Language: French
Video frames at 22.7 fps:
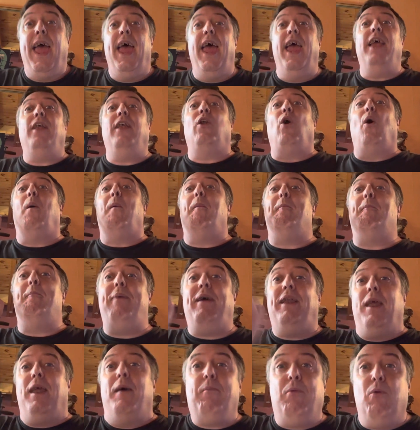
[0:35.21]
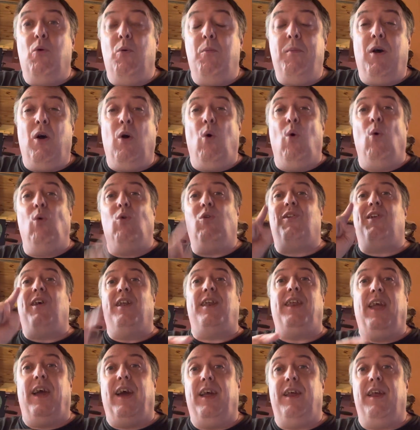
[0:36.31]
Et dans Badaboom, on
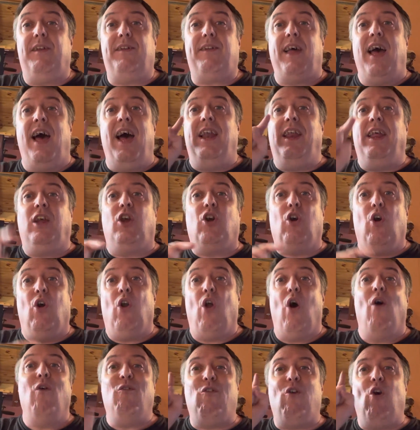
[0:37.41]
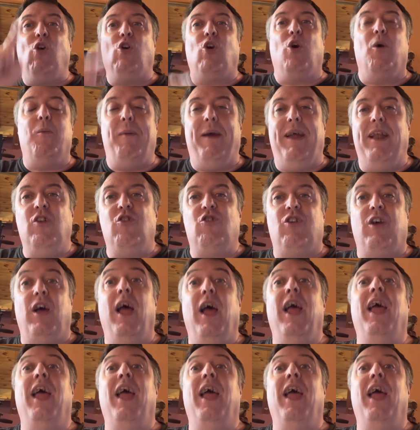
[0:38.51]
s'intéresse à l'école franco-belge